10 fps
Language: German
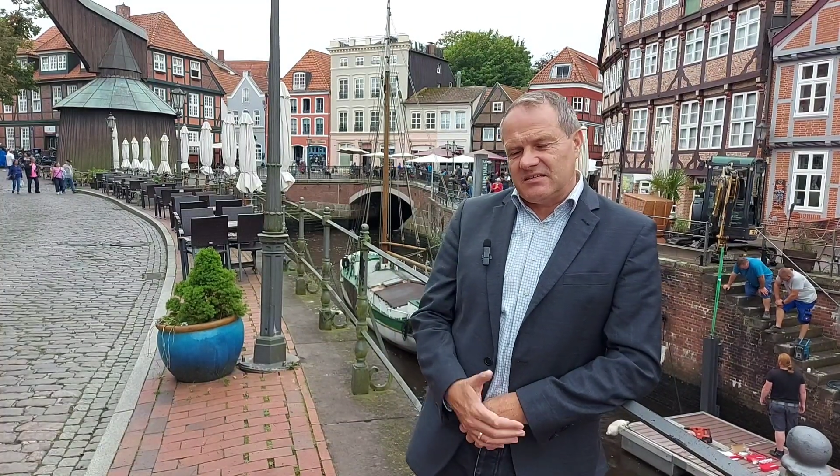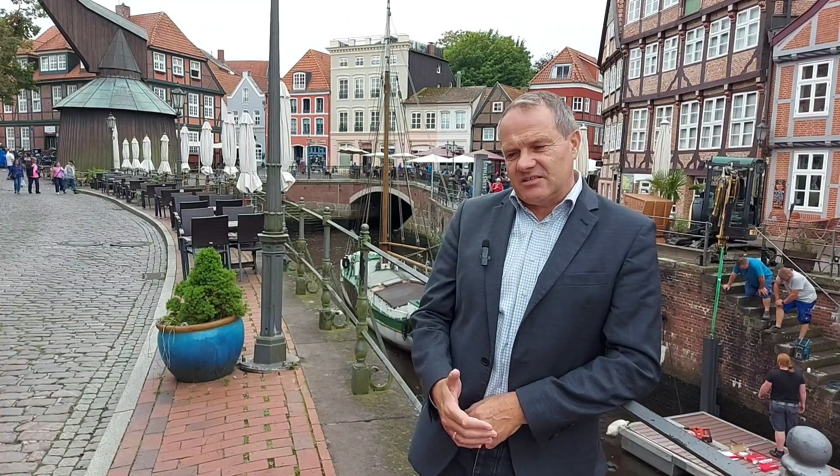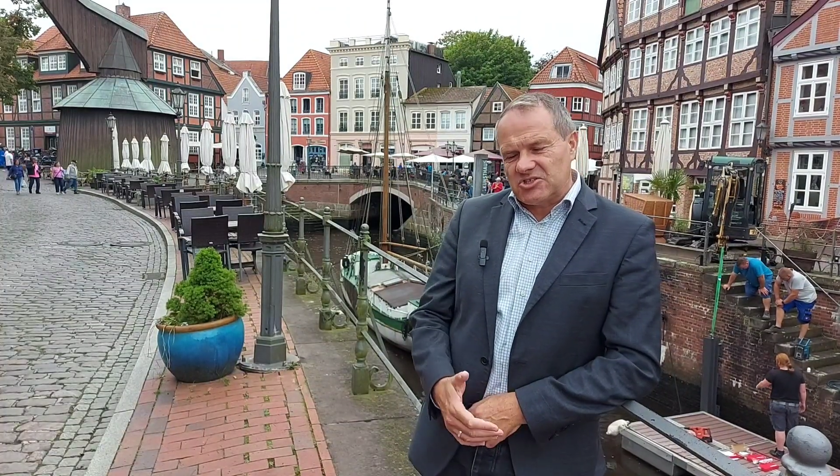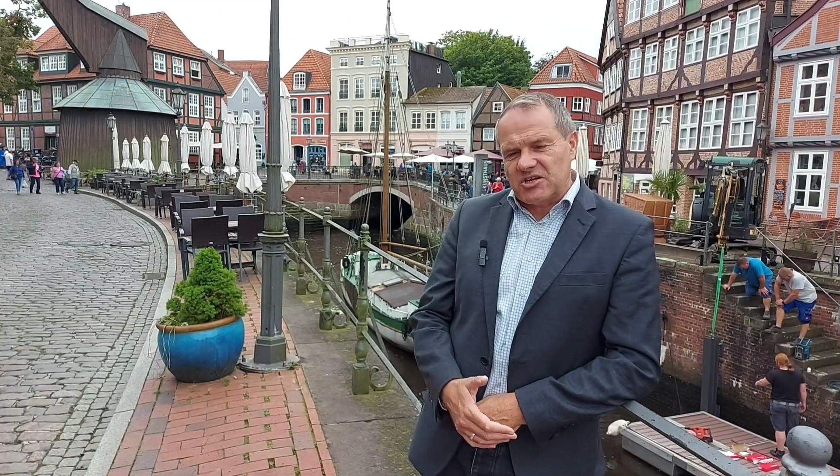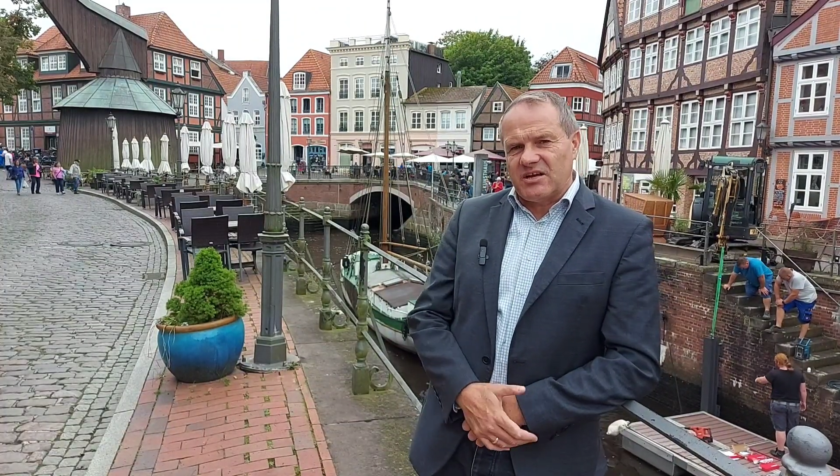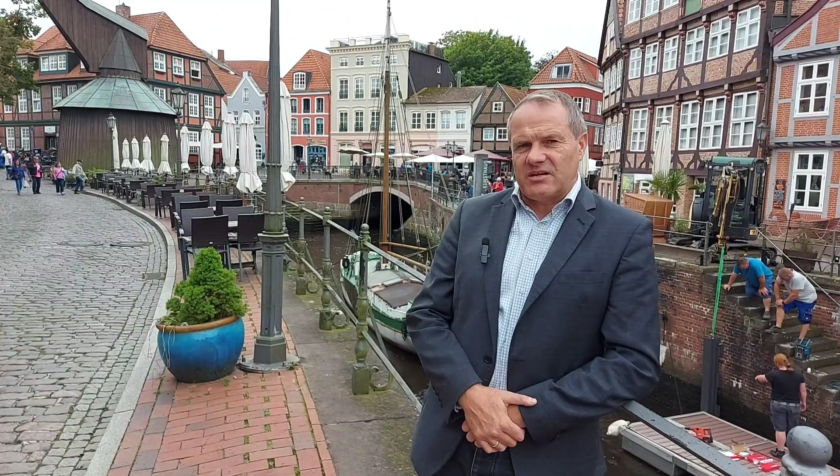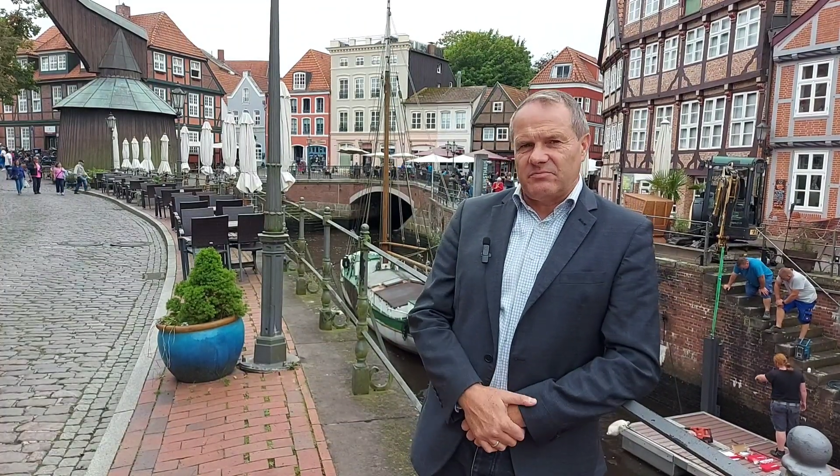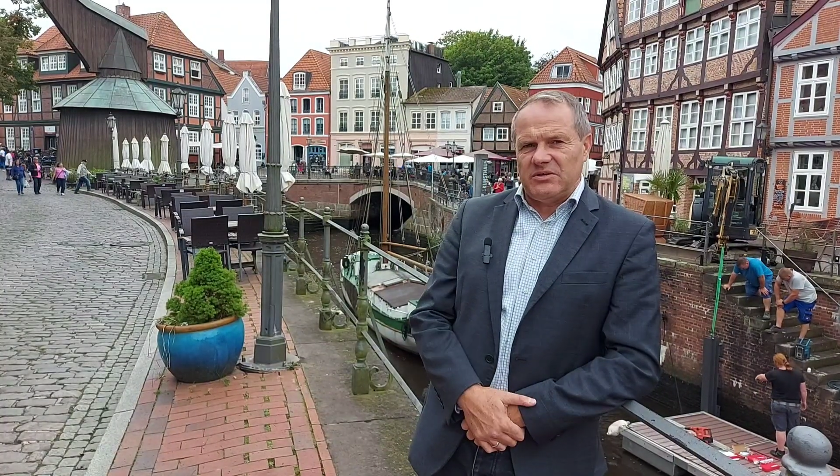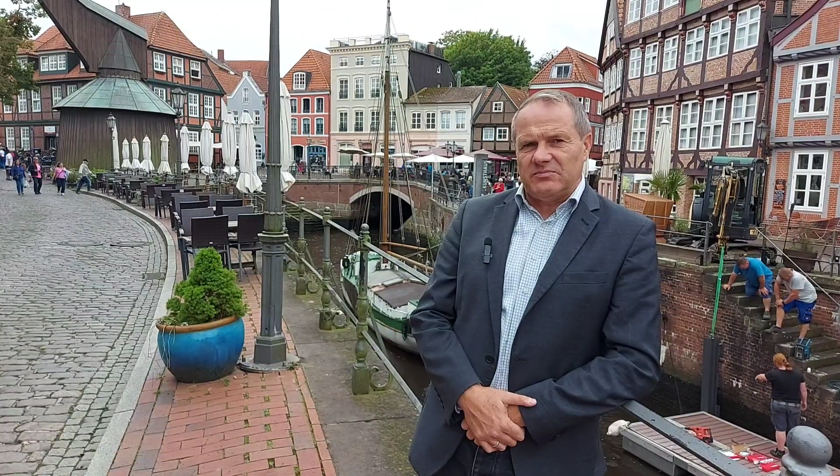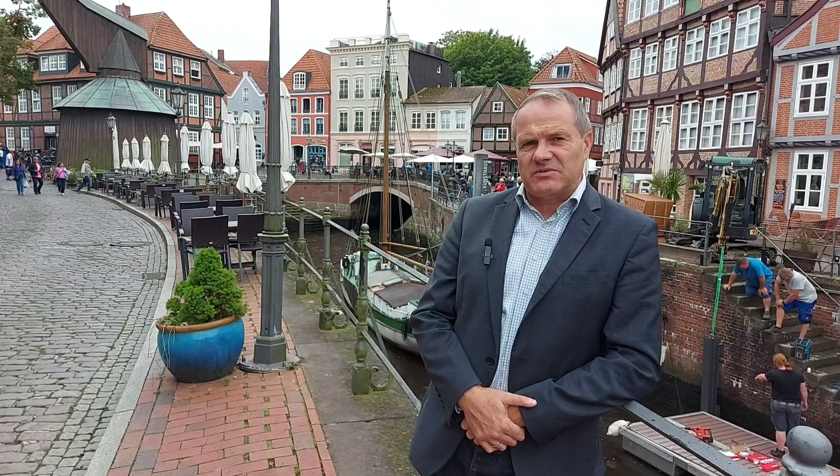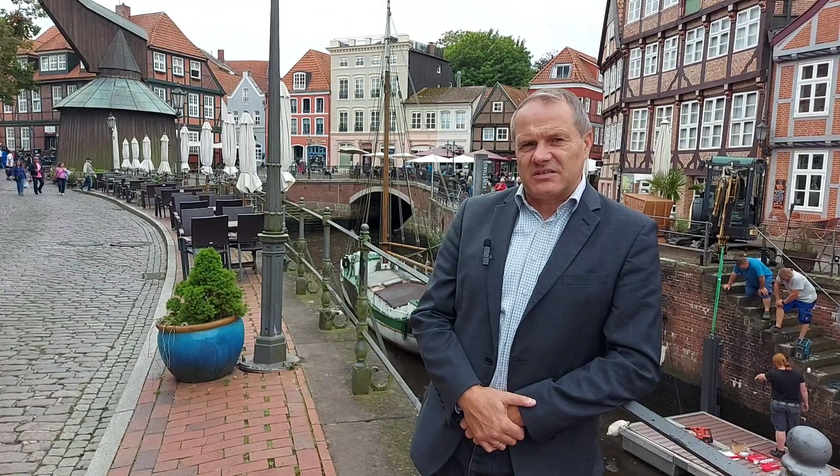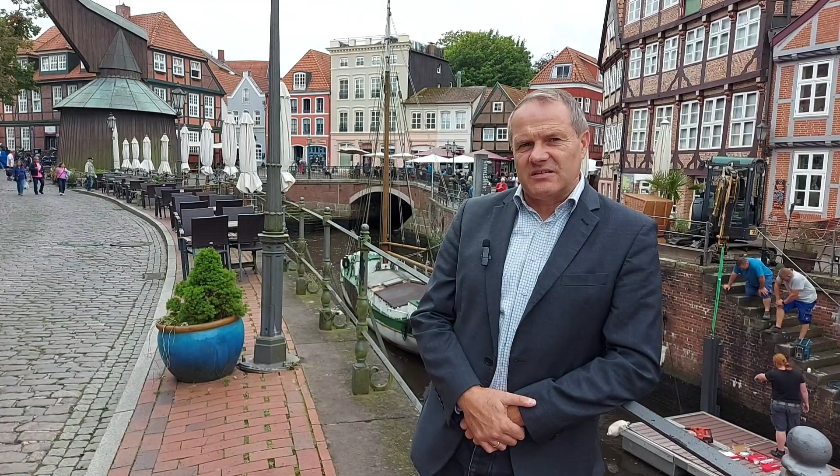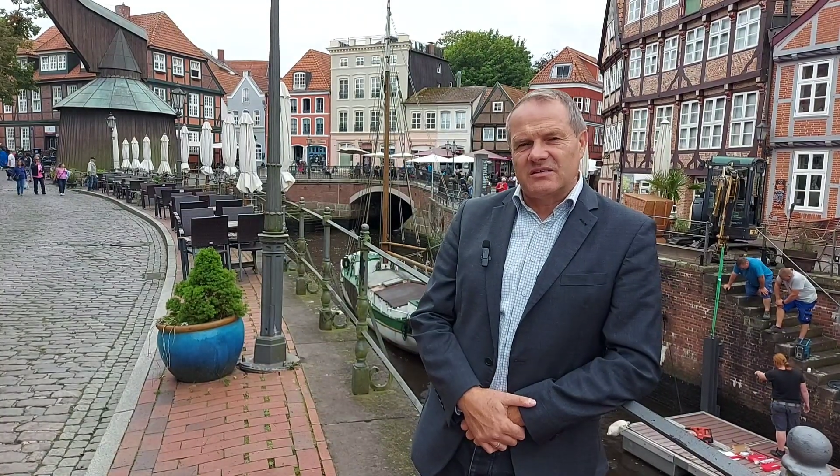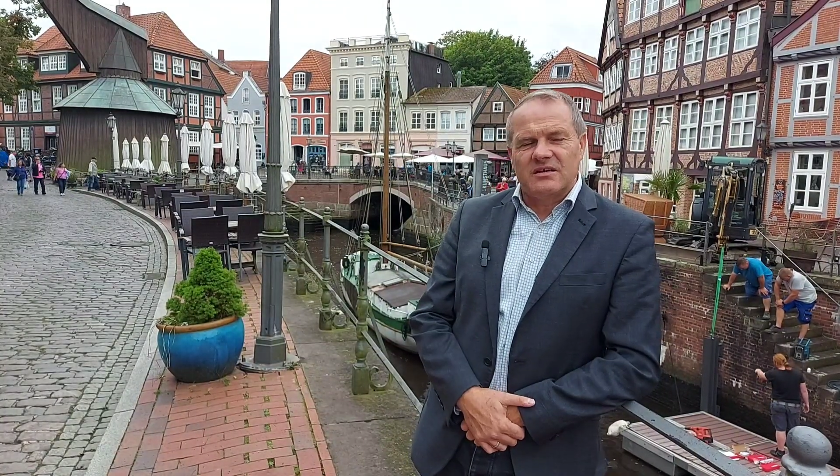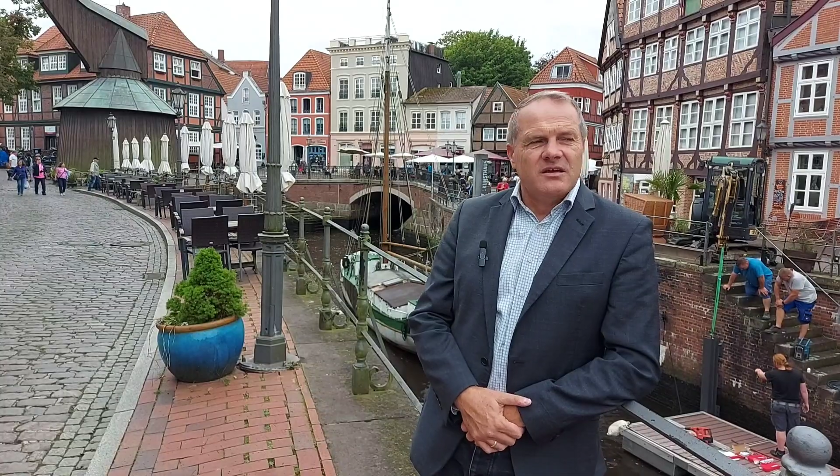die in Stade geblieben
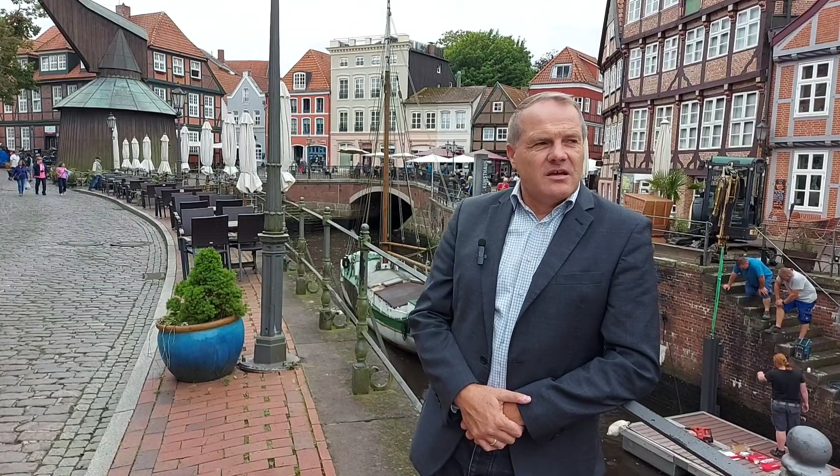sind.